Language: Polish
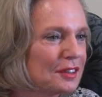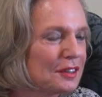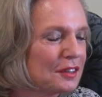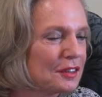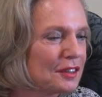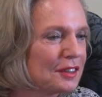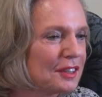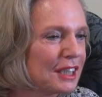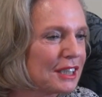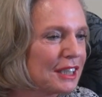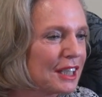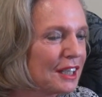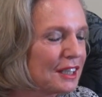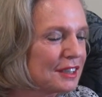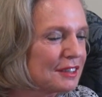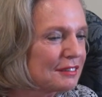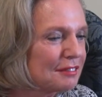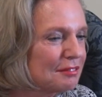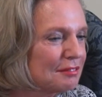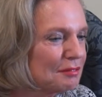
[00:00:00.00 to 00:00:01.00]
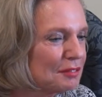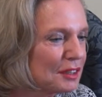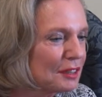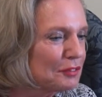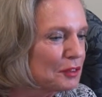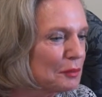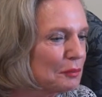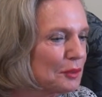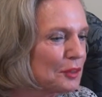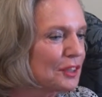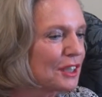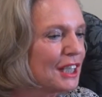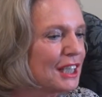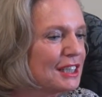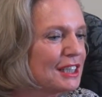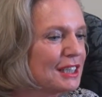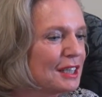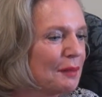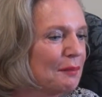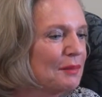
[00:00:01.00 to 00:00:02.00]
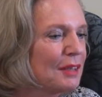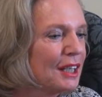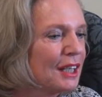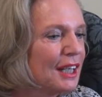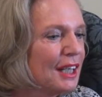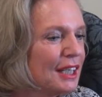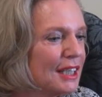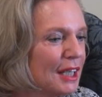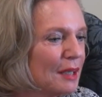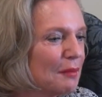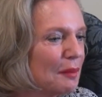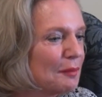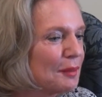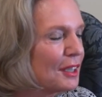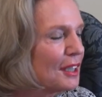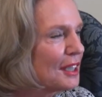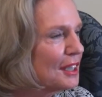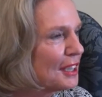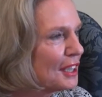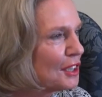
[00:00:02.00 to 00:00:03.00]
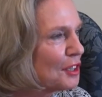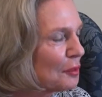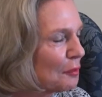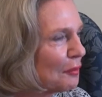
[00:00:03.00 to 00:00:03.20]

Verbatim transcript: to tak jak zawsze podkreślam, ja mam teraz też